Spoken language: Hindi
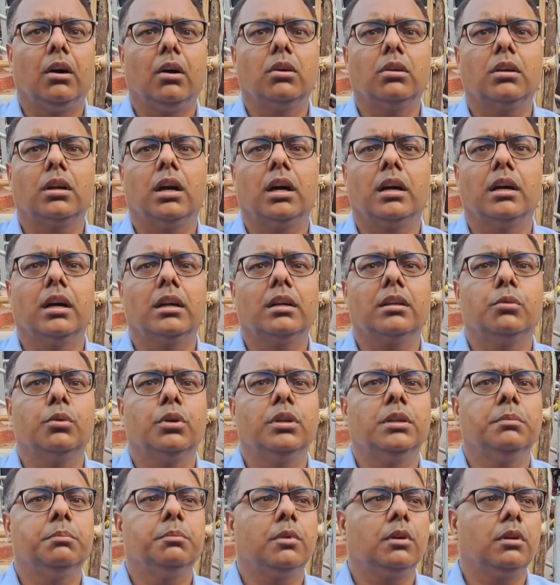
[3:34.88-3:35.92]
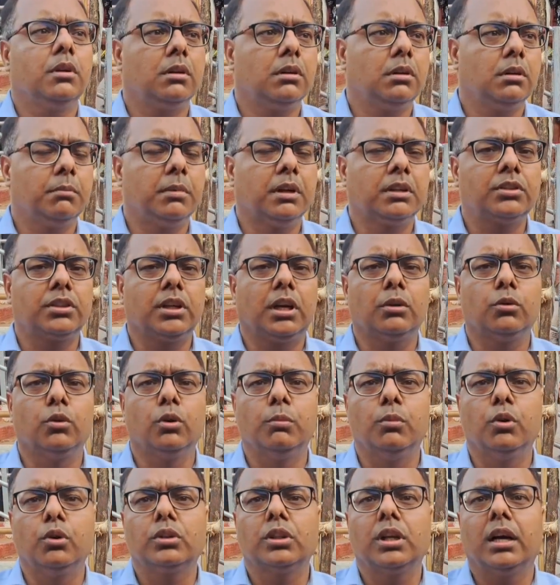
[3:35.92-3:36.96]
और अगर कोई बच्चा
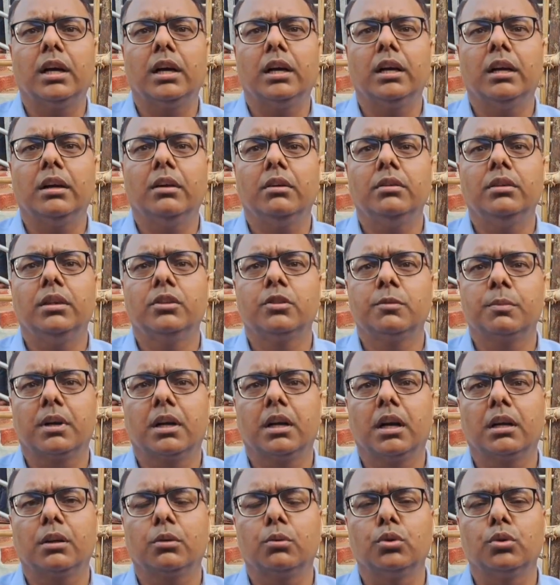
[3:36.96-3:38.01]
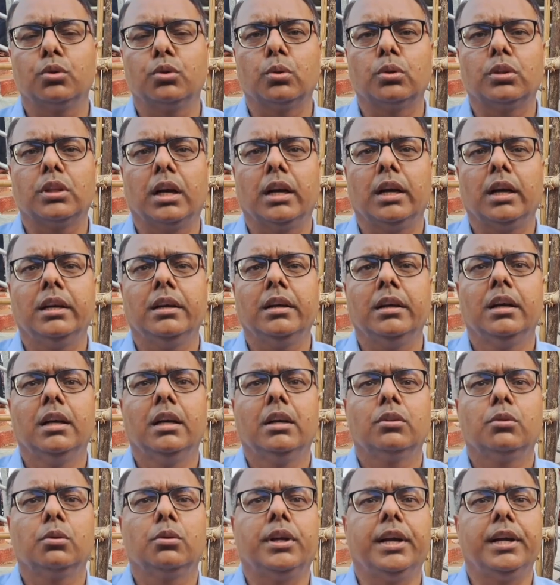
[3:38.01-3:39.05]
गुम होता है इस प्रकार कुछ होता है
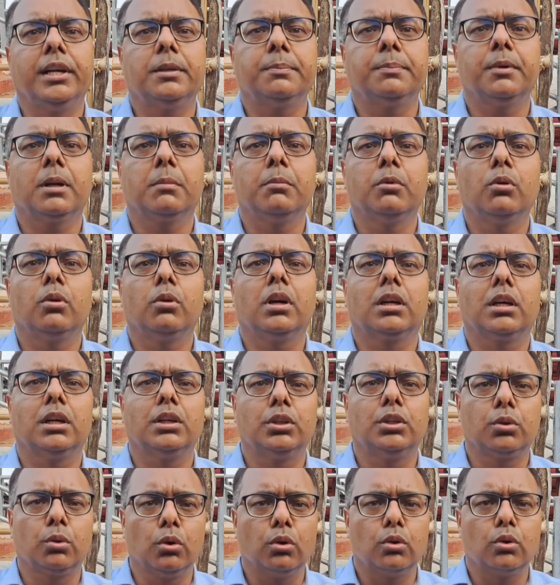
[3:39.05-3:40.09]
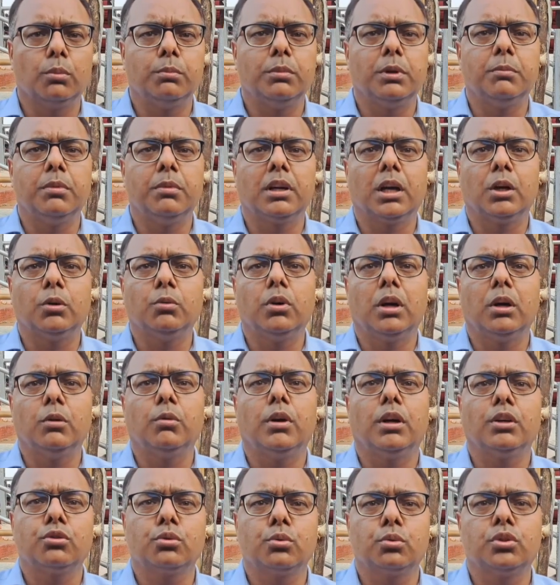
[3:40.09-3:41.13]
तो गेट पर हम लोगों का कंट्रोल रूम भी बना हुआ है
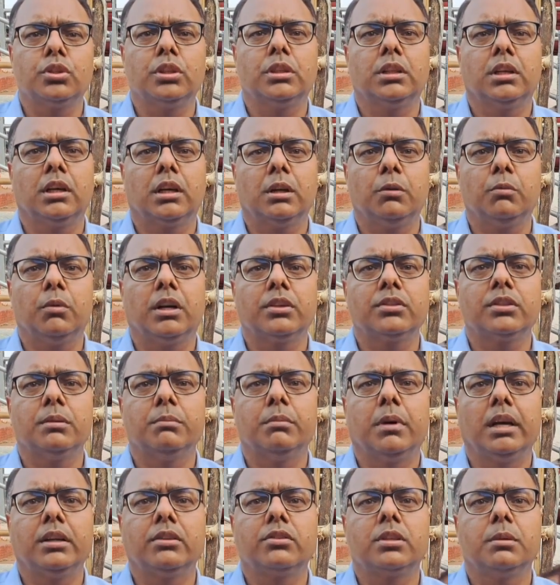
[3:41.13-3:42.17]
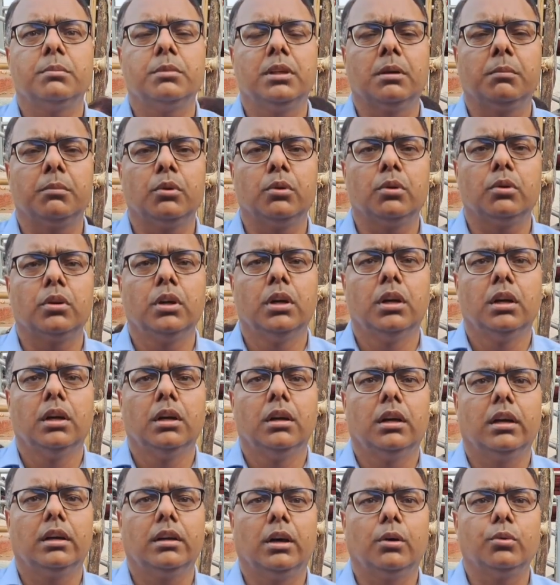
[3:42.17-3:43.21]
वहाँ सूचित करें वहाँ से माइक से भी हम
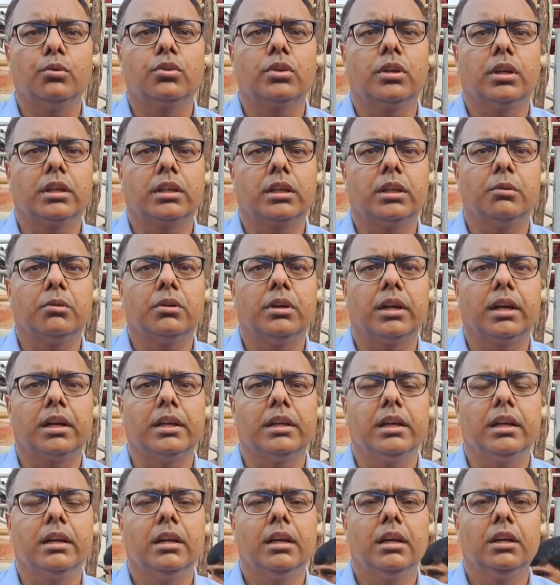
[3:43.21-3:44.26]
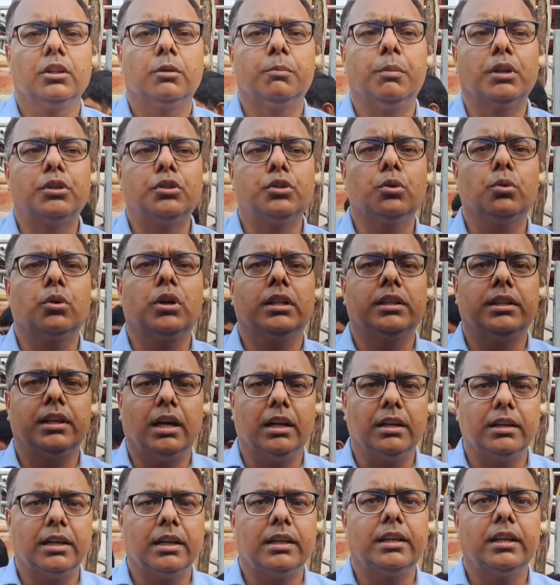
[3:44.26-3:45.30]
लोग अनाउंस करके करेंगे तो बच्चों का
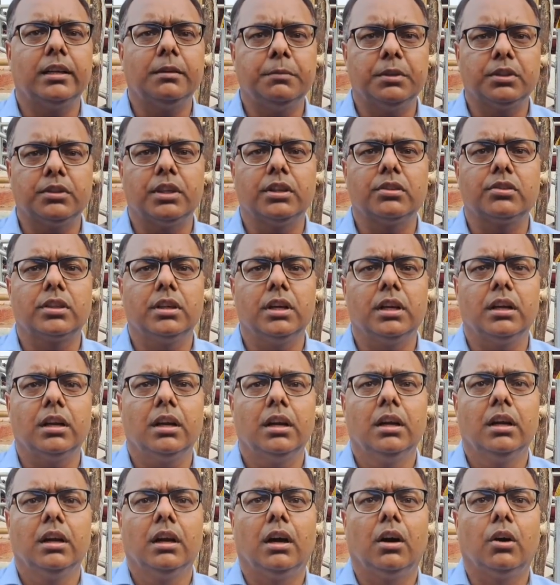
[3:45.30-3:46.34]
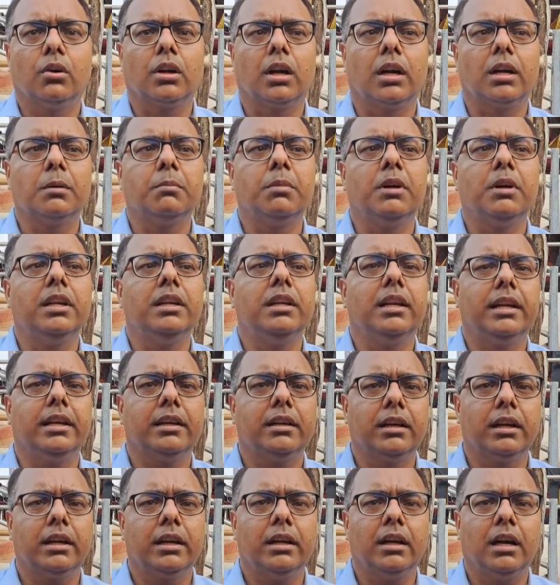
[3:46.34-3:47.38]
ध्यान रखें विशेषकर और हड़बड़ी नहीं
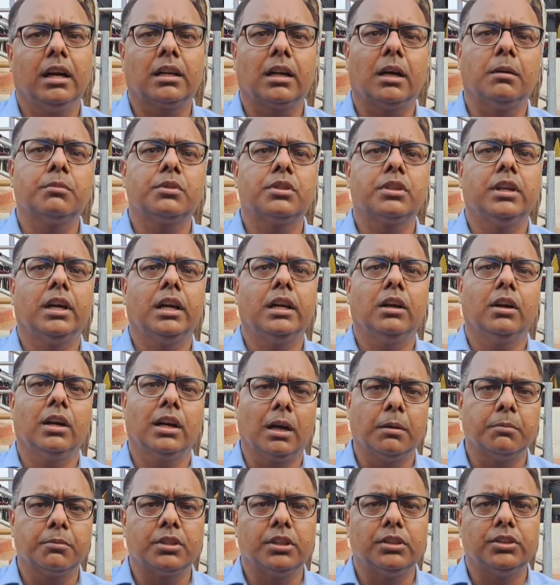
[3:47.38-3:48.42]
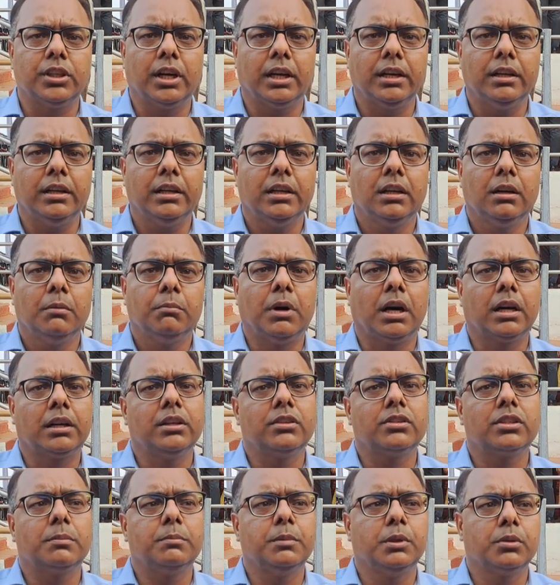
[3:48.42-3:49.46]
करें आराम से आएँ आराम से जाएँ बाकी
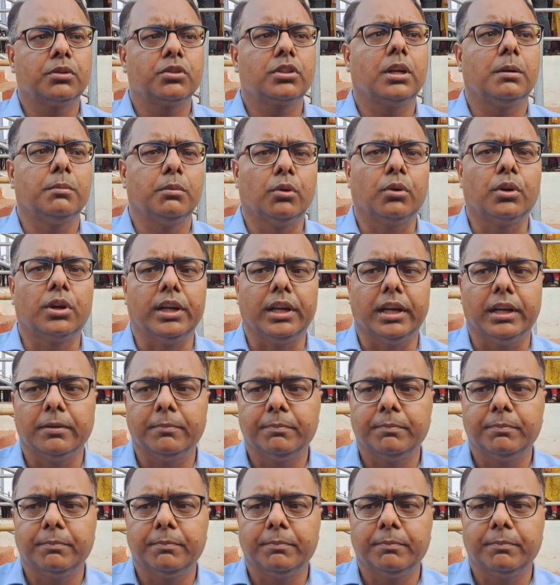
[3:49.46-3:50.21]
सब व्यवस्था हम लोग किए